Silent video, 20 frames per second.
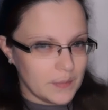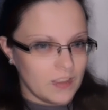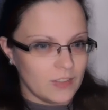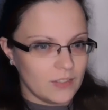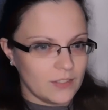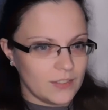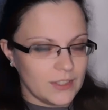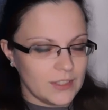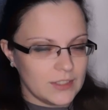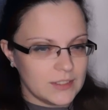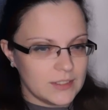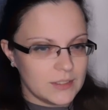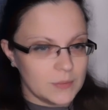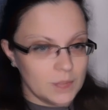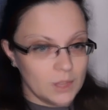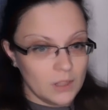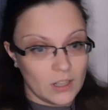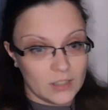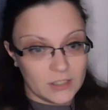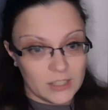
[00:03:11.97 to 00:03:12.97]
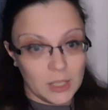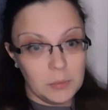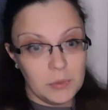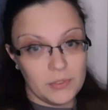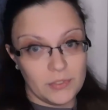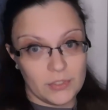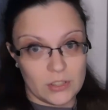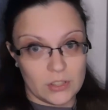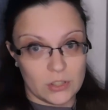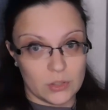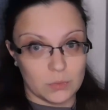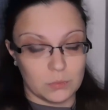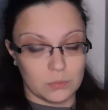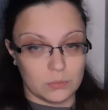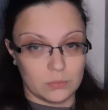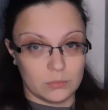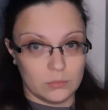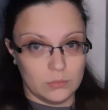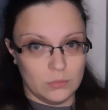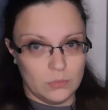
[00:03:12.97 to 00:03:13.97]
Ведь когда мы
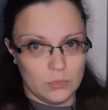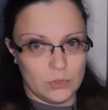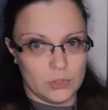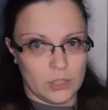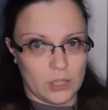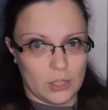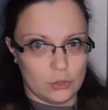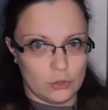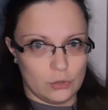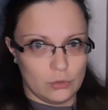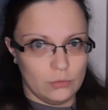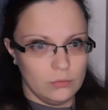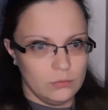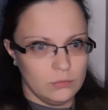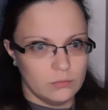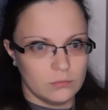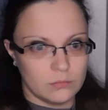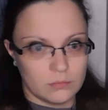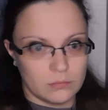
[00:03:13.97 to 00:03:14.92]
видим Сашу,